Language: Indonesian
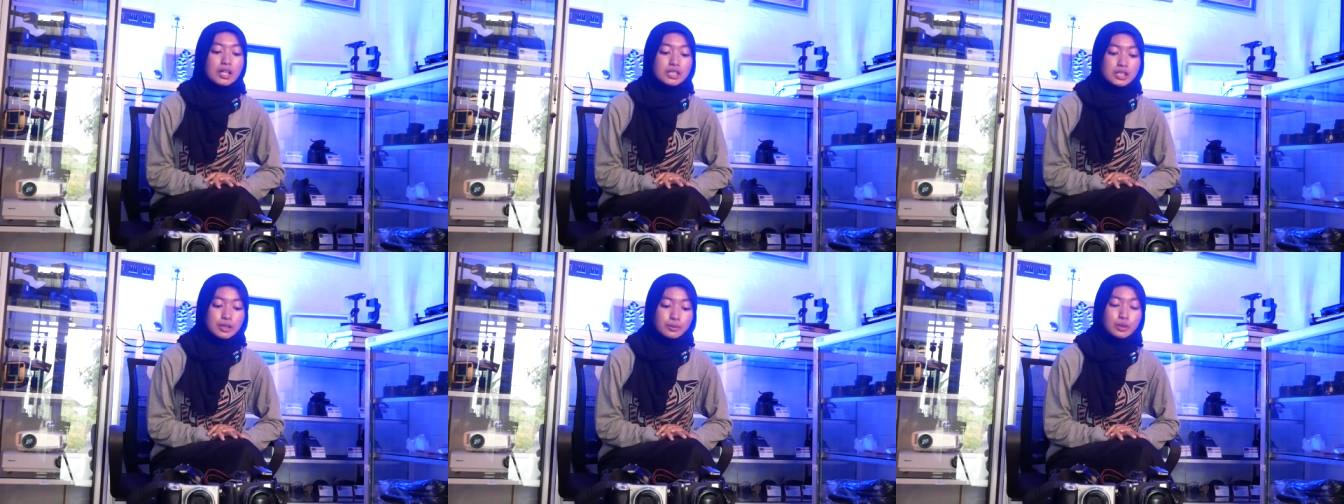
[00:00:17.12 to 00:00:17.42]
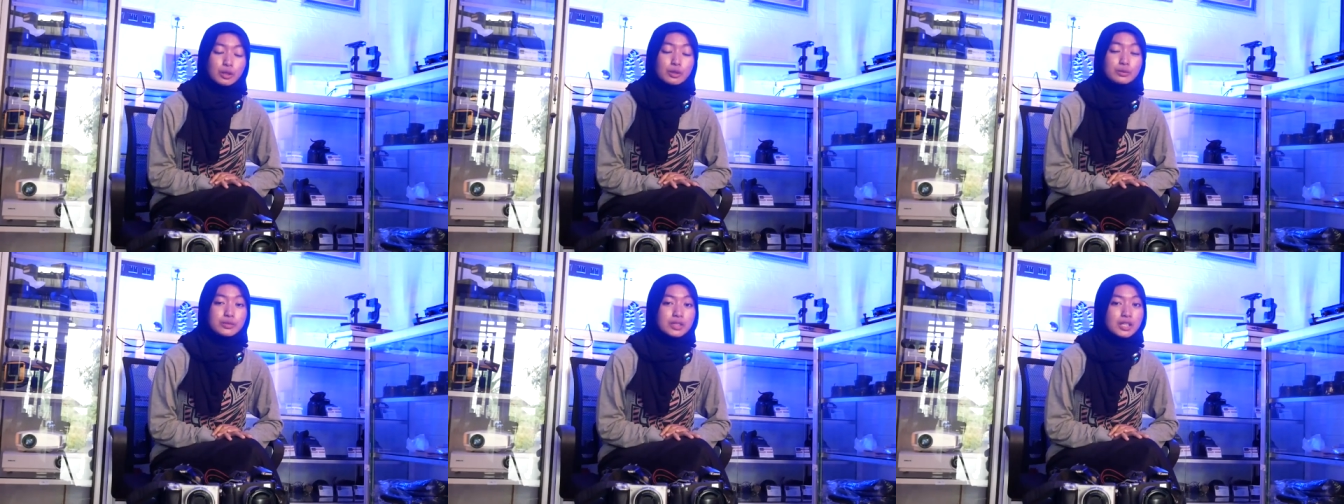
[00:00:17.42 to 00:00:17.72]

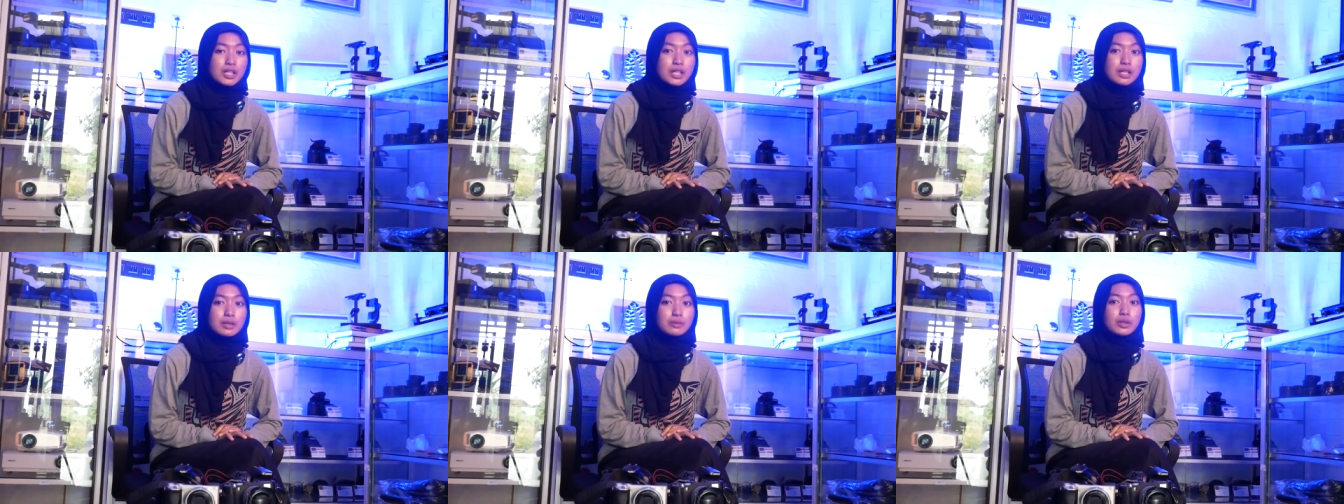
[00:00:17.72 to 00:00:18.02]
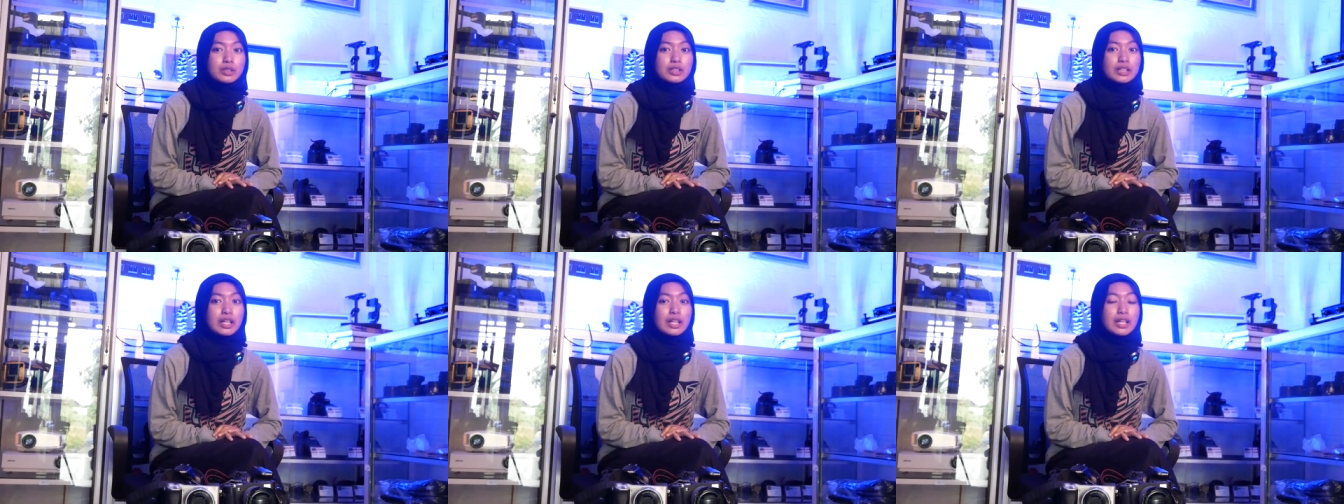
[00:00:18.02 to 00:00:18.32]
Sebelumnya
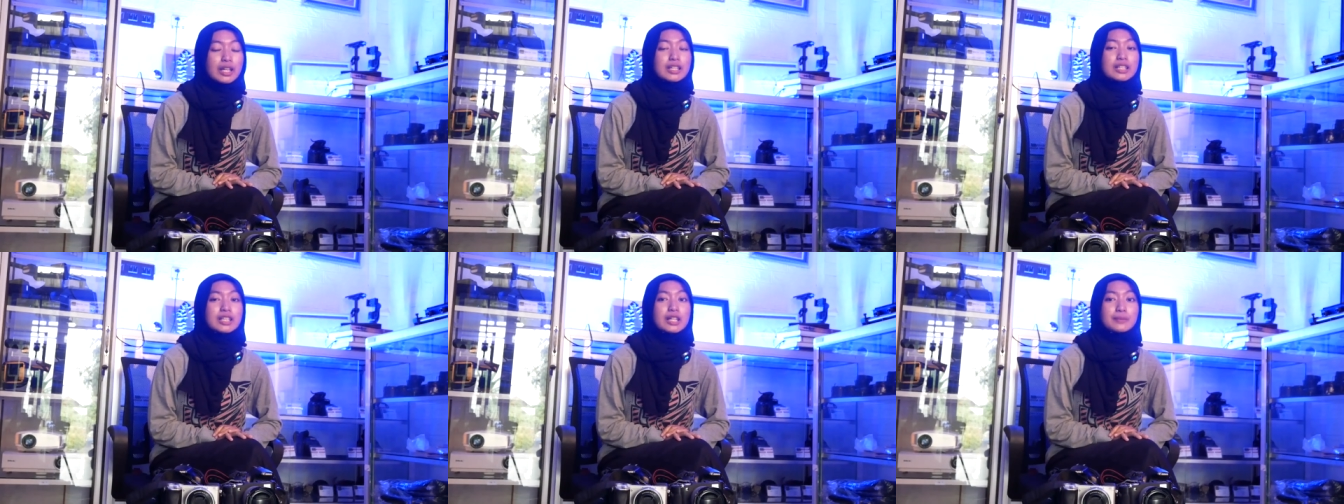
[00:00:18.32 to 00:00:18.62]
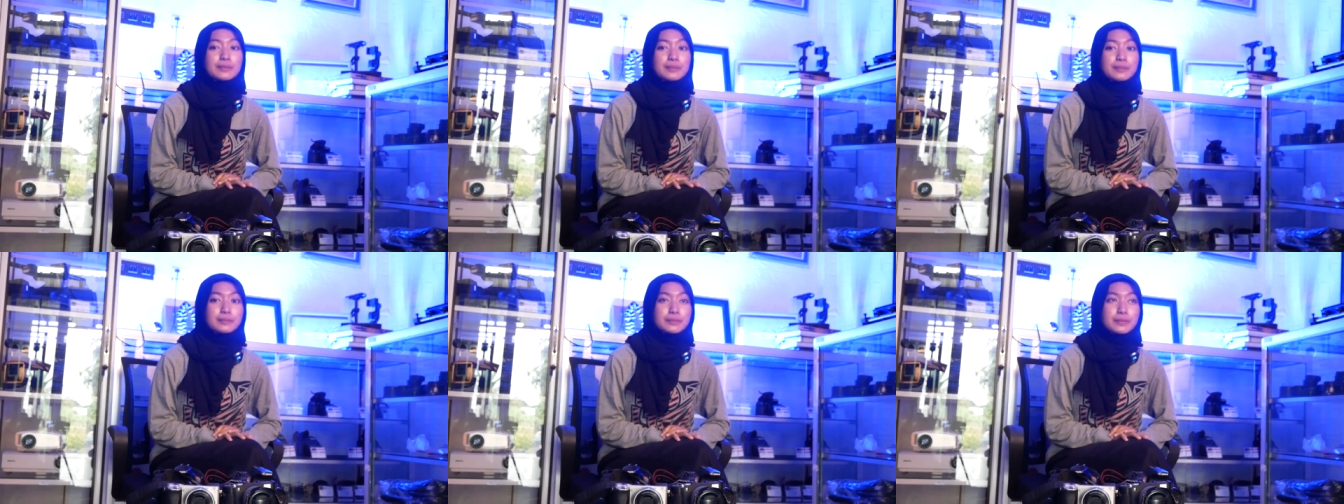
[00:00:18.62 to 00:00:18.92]
buat kalian
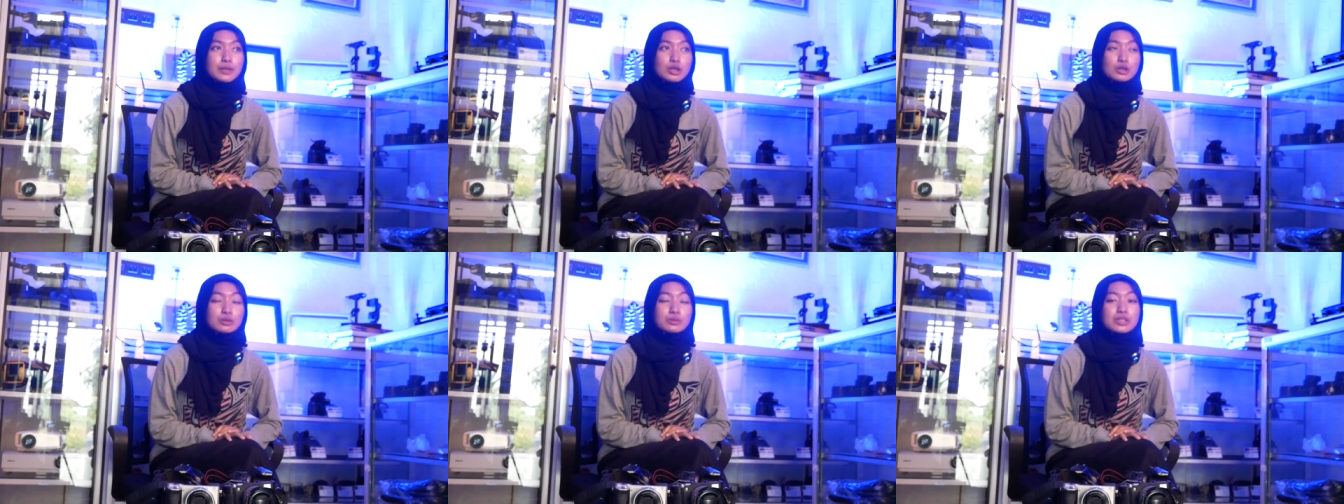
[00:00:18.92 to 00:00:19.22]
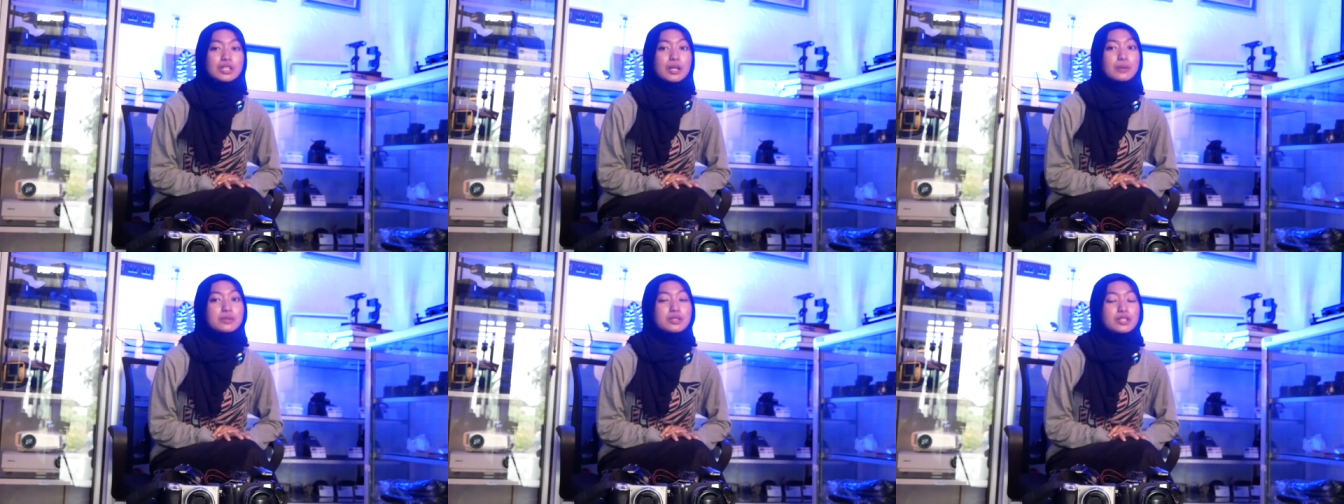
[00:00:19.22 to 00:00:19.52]
yang
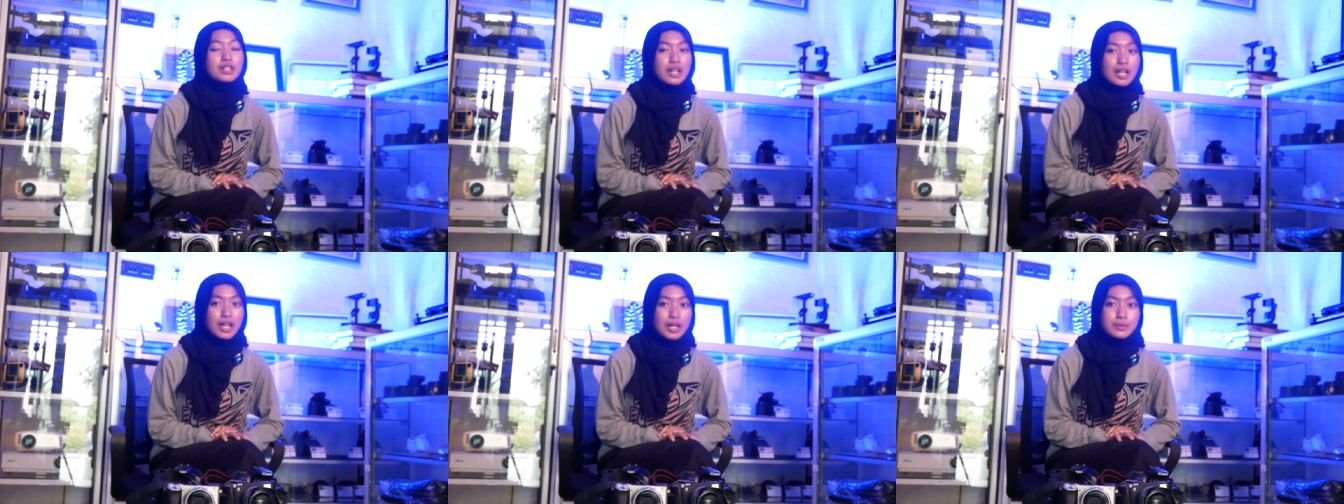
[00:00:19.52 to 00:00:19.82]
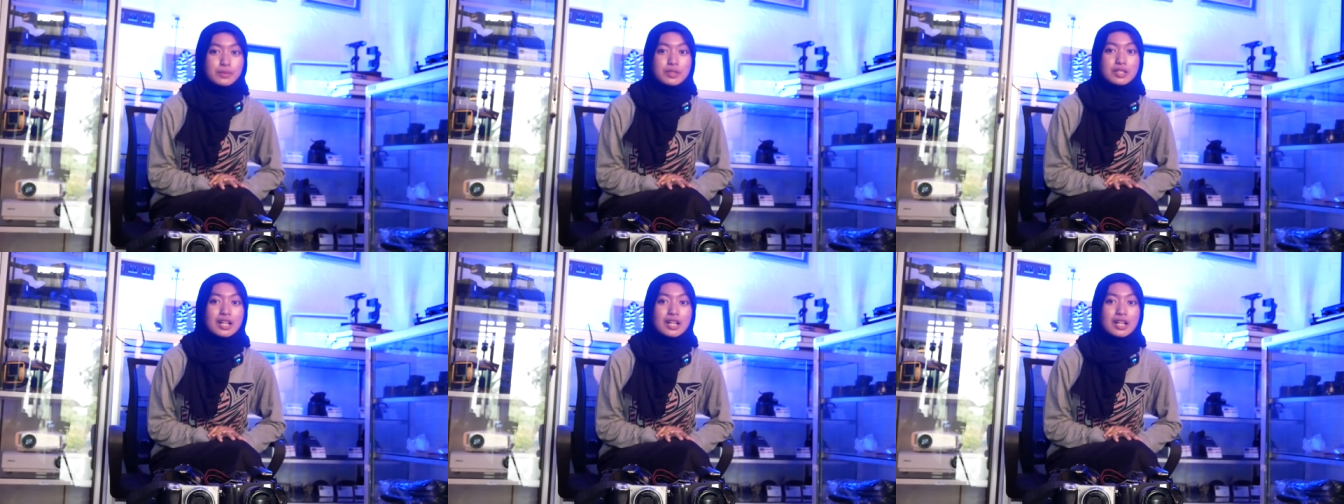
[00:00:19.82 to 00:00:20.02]
belum subscribe